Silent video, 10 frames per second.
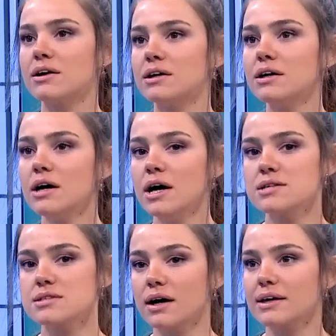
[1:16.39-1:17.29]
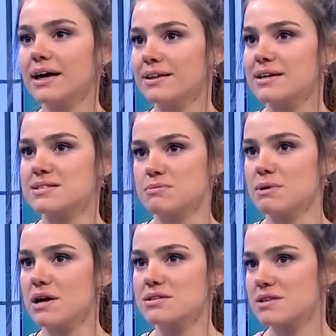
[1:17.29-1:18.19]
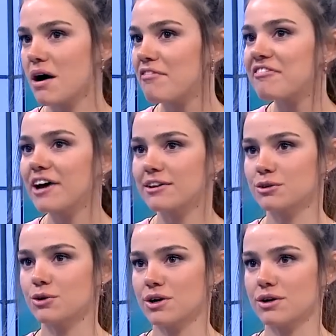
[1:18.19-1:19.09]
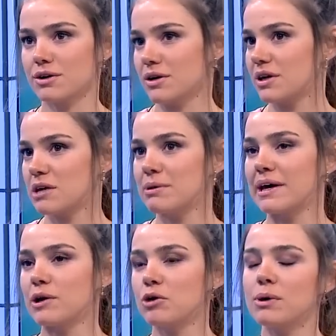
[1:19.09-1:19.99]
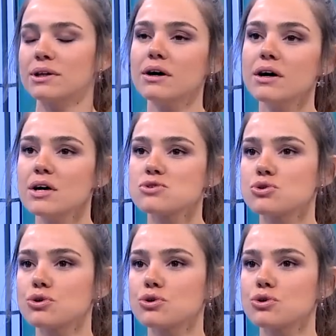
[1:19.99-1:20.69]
varlığı sanki endeksi biraz daha fiyatlıyor e, gibi geliyor bana.